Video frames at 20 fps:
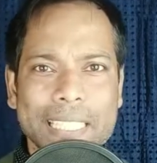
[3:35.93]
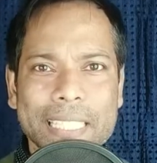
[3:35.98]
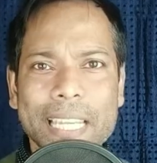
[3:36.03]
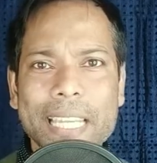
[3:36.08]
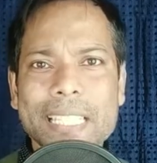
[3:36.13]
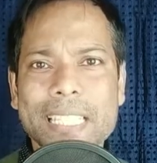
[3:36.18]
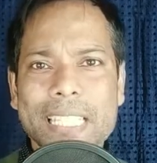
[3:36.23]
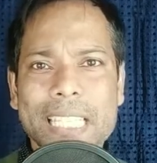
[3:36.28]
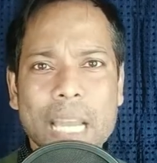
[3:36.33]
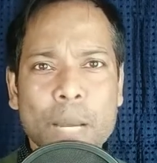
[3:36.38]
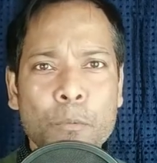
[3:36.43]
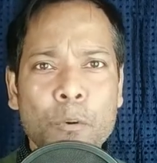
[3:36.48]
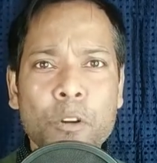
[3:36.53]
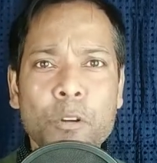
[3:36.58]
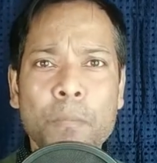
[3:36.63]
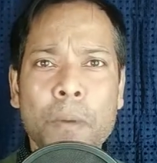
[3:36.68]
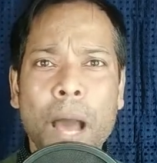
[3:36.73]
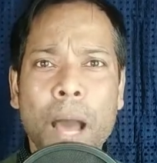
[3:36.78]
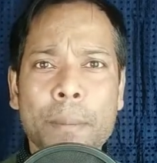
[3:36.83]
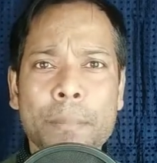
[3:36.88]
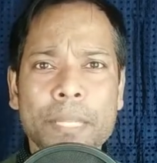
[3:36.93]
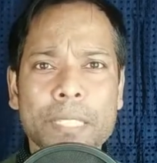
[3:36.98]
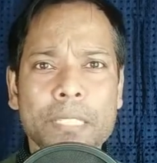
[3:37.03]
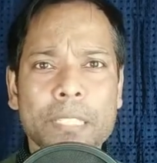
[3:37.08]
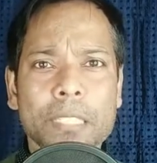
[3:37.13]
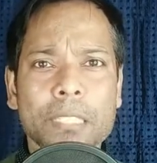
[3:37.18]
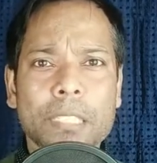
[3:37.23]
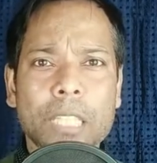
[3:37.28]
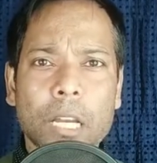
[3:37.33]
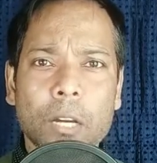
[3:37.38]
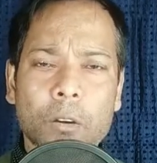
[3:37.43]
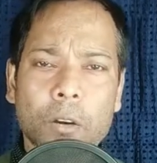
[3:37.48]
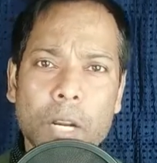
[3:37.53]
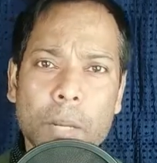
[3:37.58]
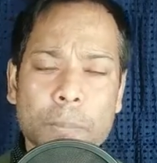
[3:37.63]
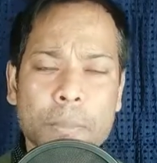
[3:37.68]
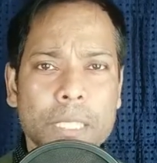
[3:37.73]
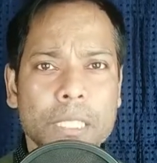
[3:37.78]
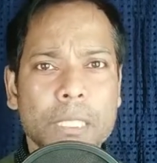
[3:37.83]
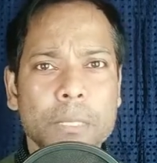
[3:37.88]
যে যেমনভাবে চিন্তা করে
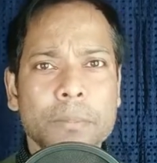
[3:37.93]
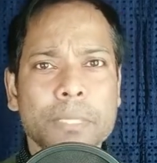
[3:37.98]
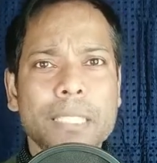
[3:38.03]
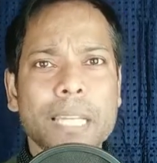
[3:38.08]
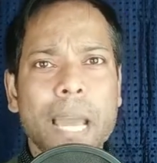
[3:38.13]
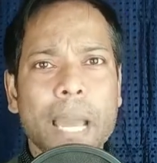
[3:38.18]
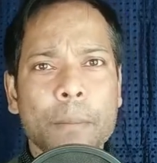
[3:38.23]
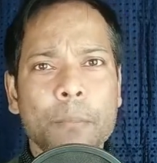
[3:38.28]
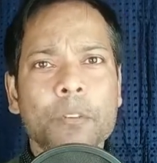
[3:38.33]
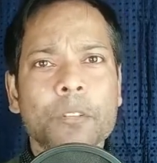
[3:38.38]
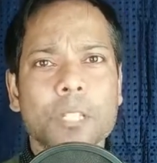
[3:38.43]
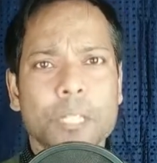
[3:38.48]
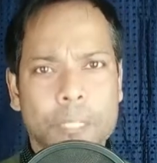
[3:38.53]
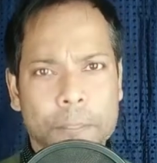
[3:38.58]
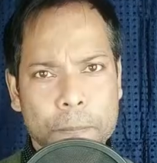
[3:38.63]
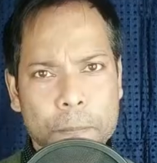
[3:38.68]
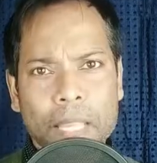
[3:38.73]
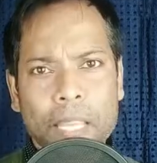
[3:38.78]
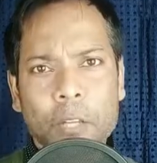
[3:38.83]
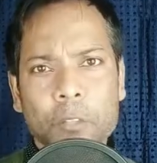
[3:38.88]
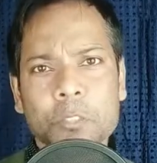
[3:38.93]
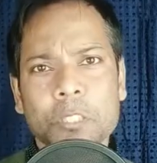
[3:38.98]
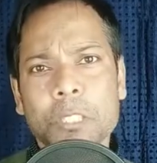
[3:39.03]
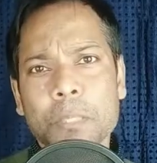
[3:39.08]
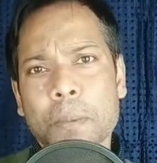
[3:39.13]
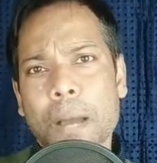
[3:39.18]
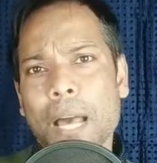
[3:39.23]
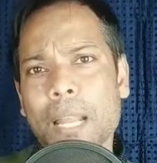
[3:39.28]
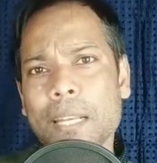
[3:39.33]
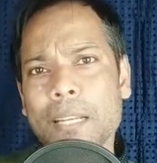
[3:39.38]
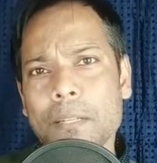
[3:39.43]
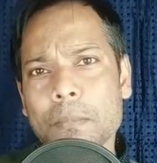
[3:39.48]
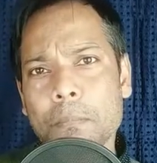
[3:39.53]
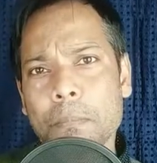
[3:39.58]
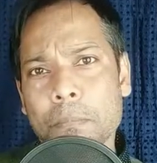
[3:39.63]
পৃথিবীটা এমনই কেউ যদি ভালো